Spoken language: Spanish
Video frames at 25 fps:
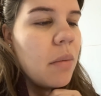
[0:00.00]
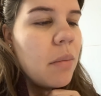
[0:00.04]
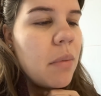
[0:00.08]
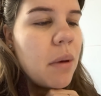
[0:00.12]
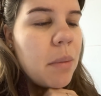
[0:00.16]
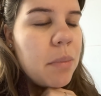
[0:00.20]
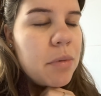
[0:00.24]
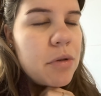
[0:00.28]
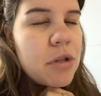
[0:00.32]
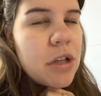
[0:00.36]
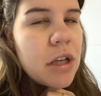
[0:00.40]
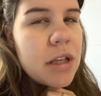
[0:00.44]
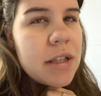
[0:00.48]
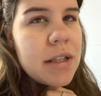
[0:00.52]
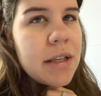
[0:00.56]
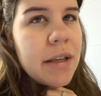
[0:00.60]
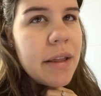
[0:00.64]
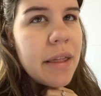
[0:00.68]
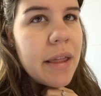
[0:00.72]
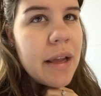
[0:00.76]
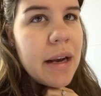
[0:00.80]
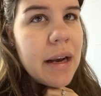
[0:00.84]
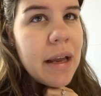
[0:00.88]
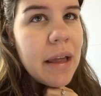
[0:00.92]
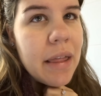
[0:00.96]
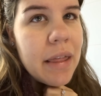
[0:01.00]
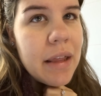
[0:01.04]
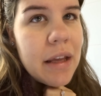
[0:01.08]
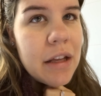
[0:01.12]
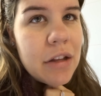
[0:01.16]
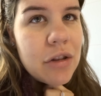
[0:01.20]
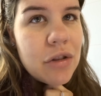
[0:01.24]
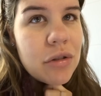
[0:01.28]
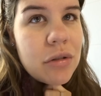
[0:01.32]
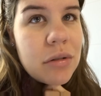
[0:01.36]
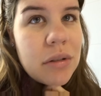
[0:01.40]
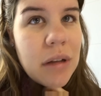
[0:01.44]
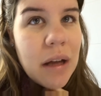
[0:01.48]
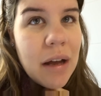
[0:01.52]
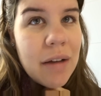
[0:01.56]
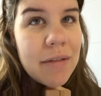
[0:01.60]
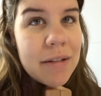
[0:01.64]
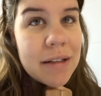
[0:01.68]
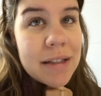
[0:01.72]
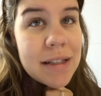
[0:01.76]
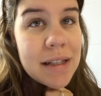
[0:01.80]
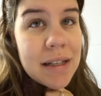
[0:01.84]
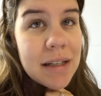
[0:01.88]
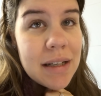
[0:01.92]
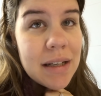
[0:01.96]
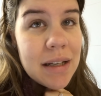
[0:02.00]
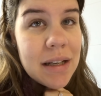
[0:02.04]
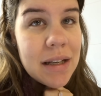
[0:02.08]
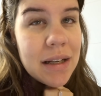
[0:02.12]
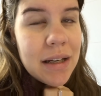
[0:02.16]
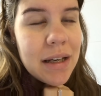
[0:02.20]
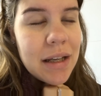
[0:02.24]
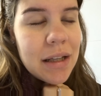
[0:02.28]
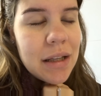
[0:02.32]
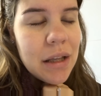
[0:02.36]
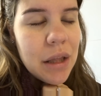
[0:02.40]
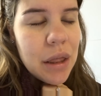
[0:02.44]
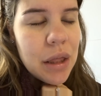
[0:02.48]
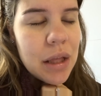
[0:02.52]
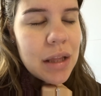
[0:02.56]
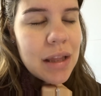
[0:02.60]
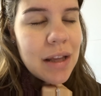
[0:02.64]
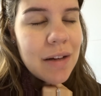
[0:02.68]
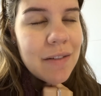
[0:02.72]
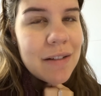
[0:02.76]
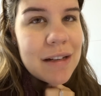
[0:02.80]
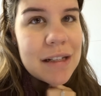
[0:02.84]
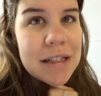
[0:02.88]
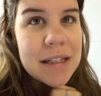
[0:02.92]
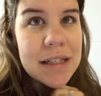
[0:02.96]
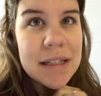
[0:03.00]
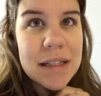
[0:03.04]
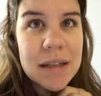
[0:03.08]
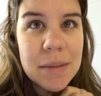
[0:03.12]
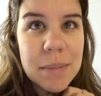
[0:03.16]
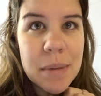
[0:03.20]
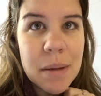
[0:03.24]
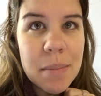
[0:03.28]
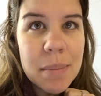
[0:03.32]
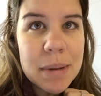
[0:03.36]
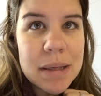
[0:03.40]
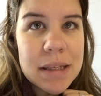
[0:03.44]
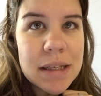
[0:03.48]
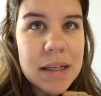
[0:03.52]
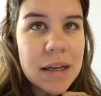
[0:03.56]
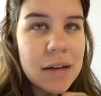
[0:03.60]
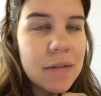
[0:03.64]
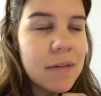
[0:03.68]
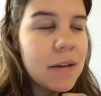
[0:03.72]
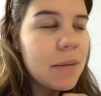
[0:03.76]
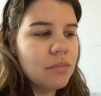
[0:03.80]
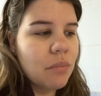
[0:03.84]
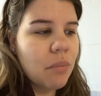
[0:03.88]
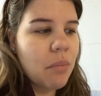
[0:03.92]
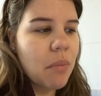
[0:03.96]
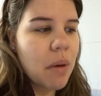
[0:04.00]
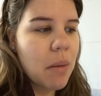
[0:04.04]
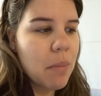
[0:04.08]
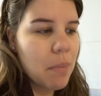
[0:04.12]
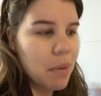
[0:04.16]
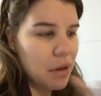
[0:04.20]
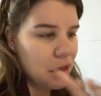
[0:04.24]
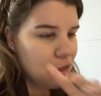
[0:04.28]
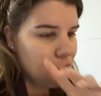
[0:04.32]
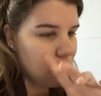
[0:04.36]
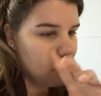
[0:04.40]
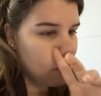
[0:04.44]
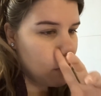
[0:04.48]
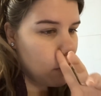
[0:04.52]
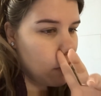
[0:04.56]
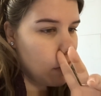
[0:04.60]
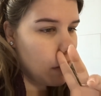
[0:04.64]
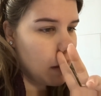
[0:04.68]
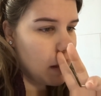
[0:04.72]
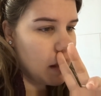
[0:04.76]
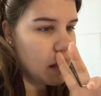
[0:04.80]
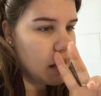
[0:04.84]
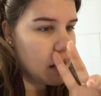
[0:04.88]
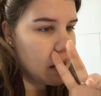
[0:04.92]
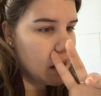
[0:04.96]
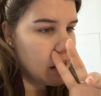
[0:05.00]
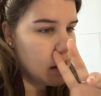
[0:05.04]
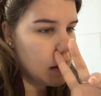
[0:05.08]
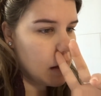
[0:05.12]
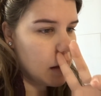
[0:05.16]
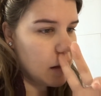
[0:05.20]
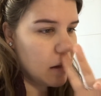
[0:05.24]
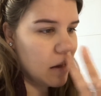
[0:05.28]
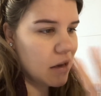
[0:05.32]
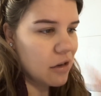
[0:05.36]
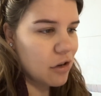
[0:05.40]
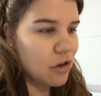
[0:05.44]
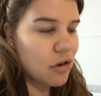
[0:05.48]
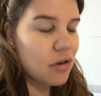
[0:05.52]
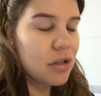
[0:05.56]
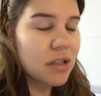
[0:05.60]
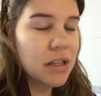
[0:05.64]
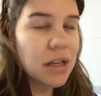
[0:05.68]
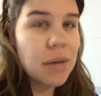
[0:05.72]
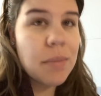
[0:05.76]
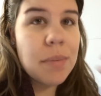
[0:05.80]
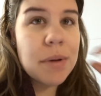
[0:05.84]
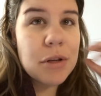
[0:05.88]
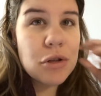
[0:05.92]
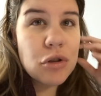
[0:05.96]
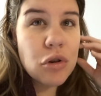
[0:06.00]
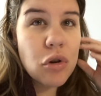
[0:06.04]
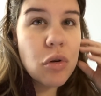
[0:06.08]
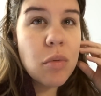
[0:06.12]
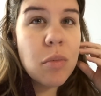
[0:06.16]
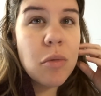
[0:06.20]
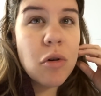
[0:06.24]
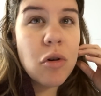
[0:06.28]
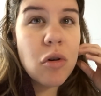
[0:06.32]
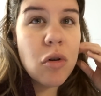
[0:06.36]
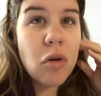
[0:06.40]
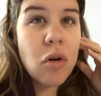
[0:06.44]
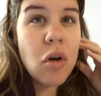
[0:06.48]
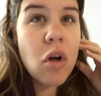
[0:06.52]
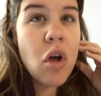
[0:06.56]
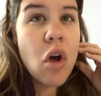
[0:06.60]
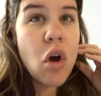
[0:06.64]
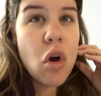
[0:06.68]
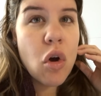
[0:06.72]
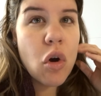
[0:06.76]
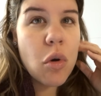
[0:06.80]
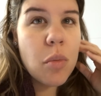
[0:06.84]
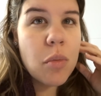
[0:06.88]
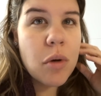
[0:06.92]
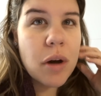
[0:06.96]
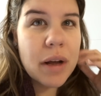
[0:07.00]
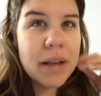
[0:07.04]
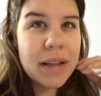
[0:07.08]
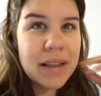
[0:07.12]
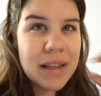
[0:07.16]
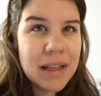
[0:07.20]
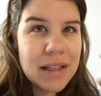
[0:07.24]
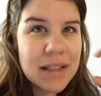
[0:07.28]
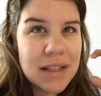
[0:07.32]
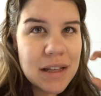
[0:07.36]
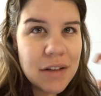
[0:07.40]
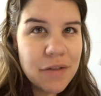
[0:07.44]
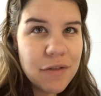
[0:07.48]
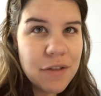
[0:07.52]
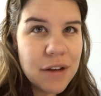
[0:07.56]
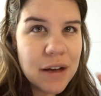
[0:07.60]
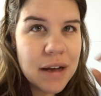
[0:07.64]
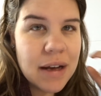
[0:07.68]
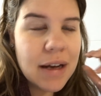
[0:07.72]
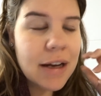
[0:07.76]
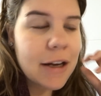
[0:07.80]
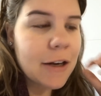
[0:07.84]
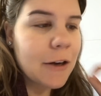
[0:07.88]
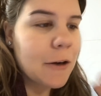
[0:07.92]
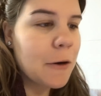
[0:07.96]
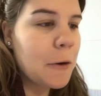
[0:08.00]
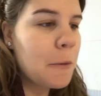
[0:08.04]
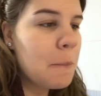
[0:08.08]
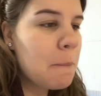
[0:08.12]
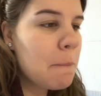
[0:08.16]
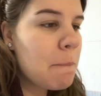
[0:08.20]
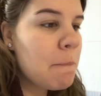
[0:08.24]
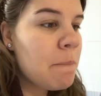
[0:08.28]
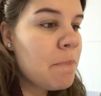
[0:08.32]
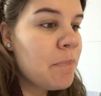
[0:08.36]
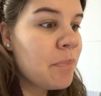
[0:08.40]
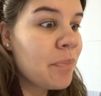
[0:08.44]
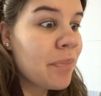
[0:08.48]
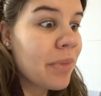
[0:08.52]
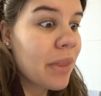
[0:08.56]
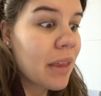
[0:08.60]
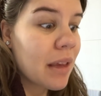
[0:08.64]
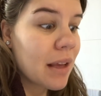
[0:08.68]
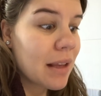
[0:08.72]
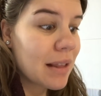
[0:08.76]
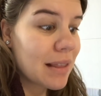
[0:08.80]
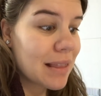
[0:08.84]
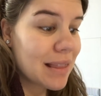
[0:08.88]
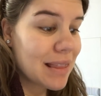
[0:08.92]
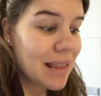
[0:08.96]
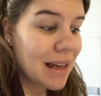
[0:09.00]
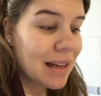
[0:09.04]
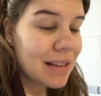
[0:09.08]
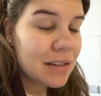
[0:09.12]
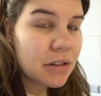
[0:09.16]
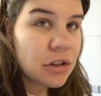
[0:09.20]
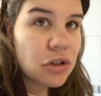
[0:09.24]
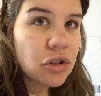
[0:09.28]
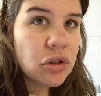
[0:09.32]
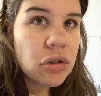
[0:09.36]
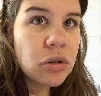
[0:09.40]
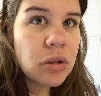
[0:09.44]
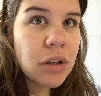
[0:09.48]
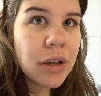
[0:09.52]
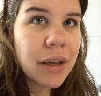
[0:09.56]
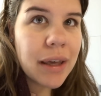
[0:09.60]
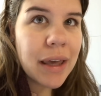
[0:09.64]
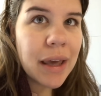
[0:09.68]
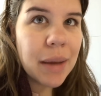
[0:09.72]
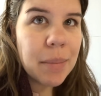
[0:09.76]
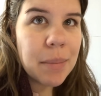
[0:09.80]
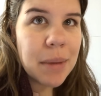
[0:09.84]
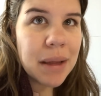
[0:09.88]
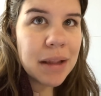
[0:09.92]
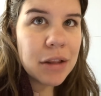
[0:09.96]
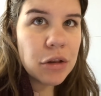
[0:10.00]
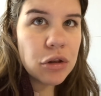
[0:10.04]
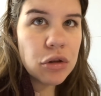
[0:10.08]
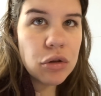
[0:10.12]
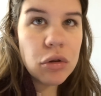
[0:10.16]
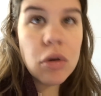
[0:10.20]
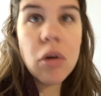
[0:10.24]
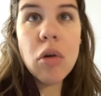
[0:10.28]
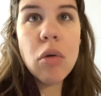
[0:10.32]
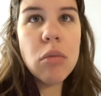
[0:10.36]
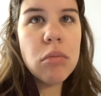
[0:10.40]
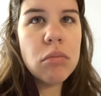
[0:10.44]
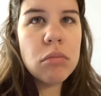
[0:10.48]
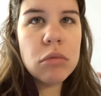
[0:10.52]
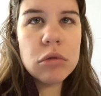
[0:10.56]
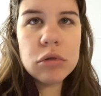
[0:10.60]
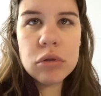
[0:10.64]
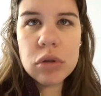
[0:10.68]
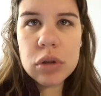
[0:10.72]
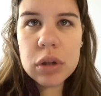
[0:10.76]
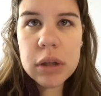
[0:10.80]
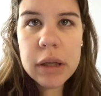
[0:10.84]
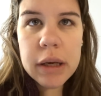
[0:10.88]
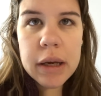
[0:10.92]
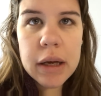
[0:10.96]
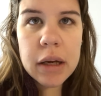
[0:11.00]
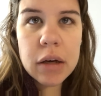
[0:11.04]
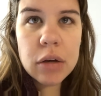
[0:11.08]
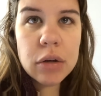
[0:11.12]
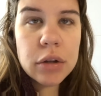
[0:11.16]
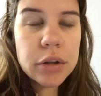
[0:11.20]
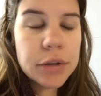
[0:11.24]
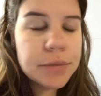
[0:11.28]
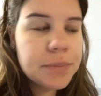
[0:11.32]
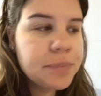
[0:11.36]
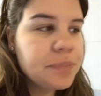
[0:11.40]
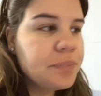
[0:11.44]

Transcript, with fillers: me puse así de ladito, a ver si, quietecita, a ver si se me pasaba. Me empezó a, se empezó como, como a intensificar, ¿no? Tanto que me entró un montón de calor